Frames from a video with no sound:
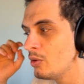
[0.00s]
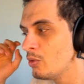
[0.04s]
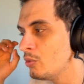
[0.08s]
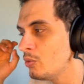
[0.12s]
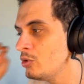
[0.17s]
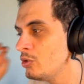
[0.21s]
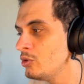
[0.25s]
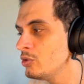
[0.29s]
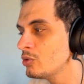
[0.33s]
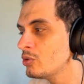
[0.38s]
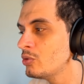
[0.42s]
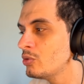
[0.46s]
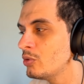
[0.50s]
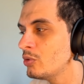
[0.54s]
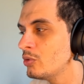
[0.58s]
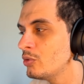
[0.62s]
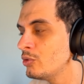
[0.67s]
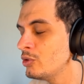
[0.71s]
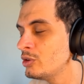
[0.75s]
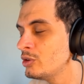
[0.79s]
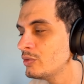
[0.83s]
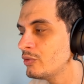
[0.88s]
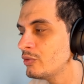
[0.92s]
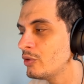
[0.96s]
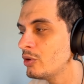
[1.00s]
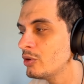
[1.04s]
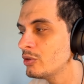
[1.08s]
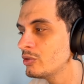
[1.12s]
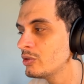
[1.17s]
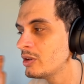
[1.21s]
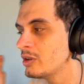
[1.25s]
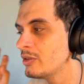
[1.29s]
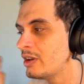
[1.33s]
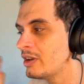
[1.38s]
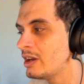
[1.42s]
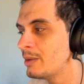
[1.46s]
O único
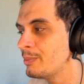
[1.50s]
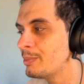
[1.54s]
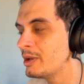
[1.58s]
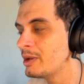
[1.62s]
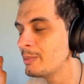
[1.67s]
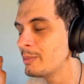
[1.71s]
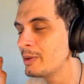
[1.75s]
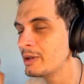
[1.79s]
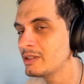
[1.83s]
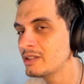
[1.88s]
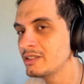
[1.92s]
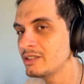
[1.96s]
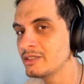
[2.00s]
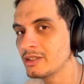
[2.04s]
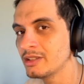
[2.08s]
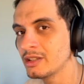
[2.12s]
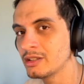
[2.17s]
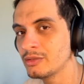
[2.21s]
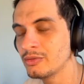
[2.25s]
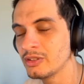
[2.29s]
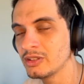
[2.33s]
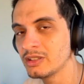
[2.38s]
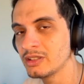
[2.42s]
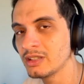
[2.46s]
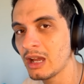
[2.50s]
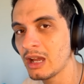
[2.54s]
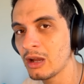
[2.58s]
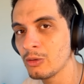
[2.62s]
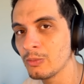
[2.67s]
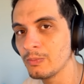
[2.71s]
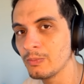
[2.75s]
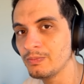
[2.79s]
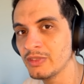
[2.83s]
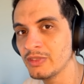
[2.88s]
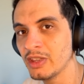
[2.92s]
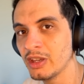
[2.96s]
esforço que vale a pena para a inteligência
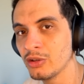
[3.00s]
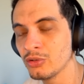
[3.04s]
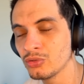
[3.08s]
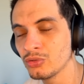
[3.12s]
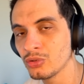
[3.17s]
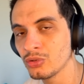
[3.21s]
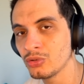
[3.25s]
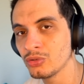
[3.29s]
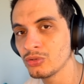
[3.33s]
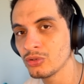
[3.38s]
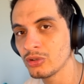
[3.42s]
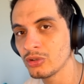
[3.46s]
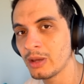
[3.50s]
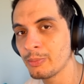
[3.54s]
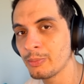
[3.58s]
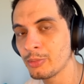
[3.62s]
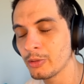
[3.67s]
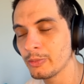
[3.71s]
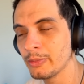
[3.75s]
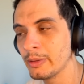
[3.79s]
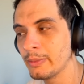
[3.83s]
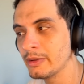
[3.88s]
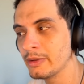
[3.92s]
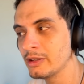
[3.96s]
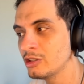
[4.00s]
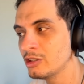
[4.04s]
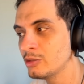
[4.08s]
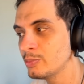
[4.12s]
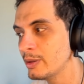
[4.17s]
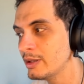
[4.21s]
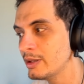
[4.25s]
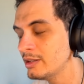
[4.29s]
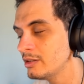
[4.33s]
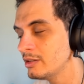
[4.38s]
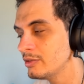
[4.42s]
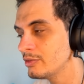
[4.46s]
artificial é eu solucionar problemas
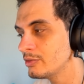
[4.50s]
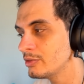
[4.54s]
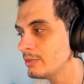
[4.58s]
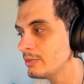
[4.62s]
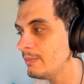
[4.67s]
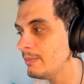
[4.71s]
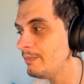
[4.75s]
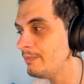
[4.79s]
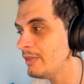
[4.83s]
específicos.